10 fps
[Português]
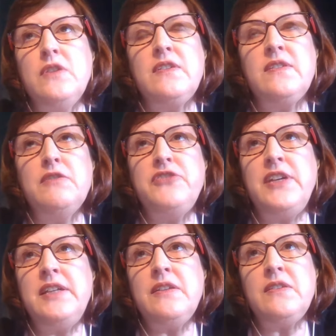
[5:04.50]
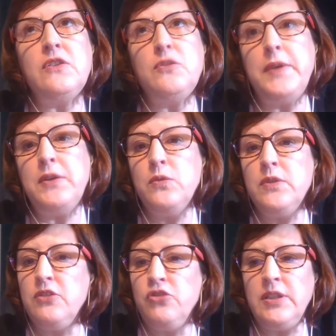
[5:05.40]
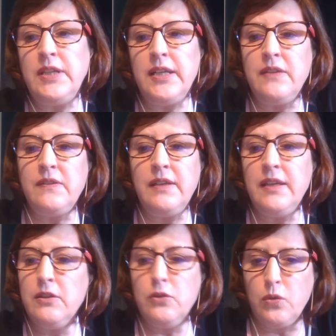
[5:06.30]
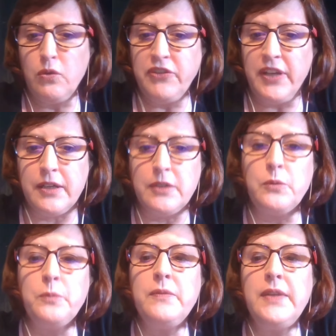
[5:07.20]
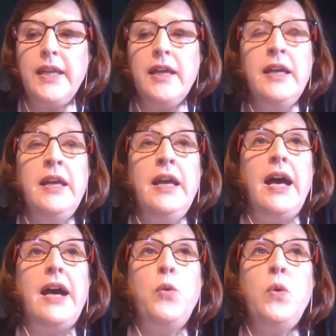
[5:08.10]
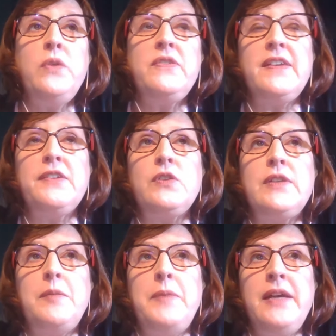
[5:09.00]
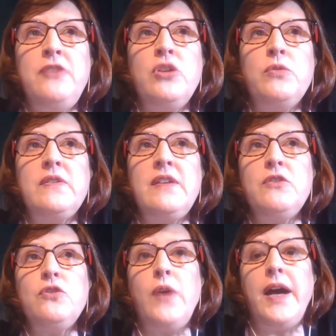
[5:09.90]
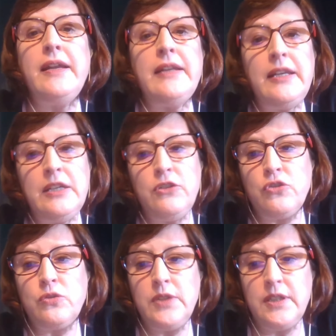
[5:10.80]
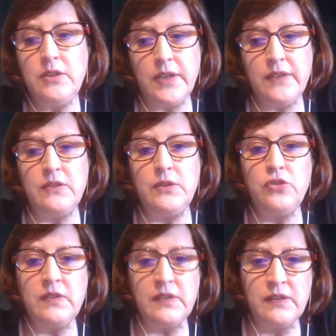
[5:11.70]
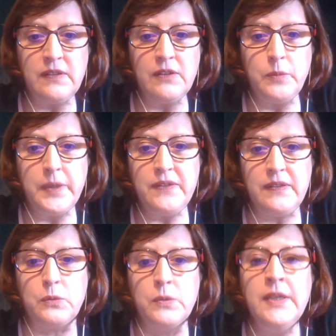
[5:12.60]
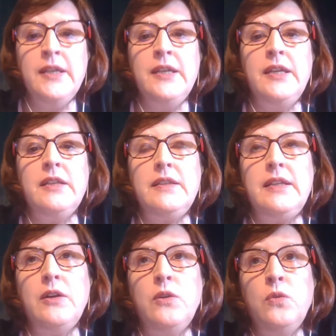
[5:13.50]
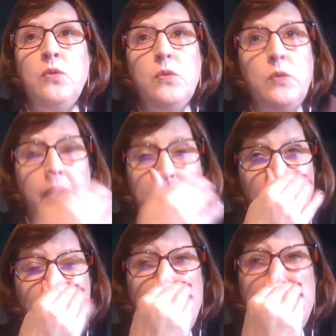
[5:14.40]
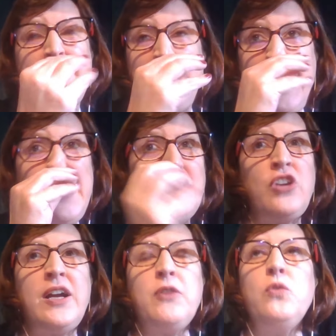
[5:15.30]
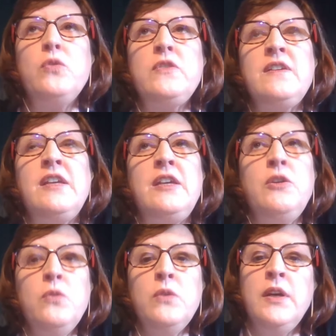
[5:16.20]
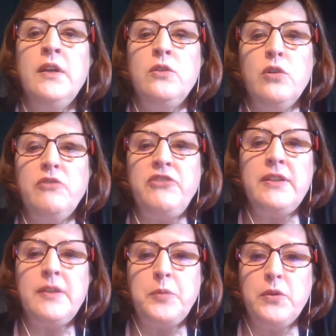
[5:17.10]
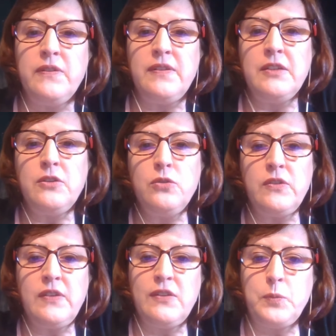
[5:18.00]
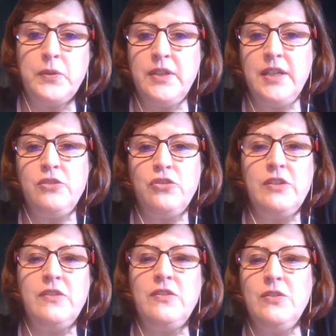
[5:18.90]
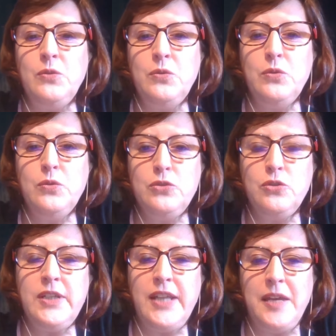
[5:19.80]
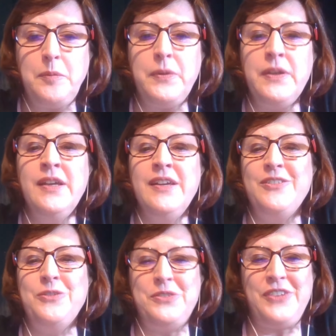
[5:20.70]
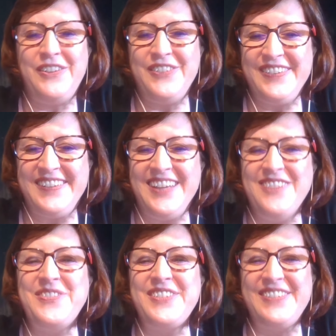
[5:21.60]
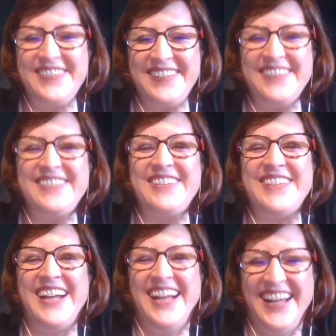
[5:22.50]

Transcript: que são feitas são as perguntas de interesse do governo, né? O censo da BED é um censo analítico da educação à distância no Brasil. Então, a gente até já conseguiu 90% dos respondentes no, do INEP nos Nossa. áureos tempos do uhum. censo do